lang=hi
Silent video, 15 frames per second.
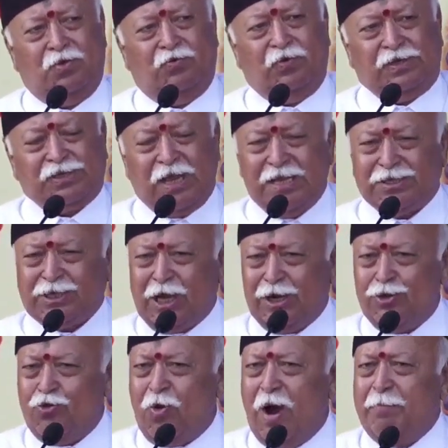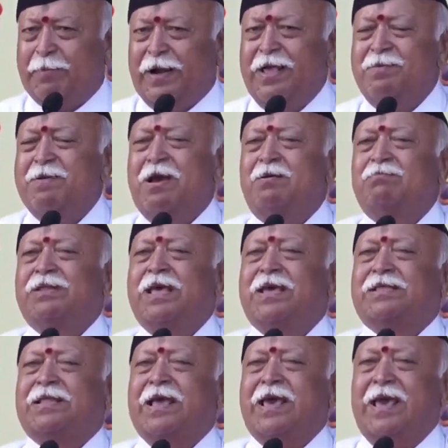विशेषकर युवा पीढ़ी में हम
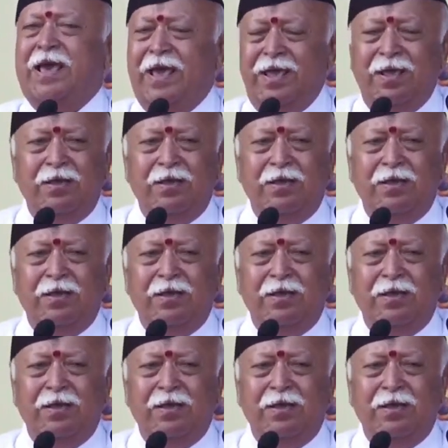देखते हैं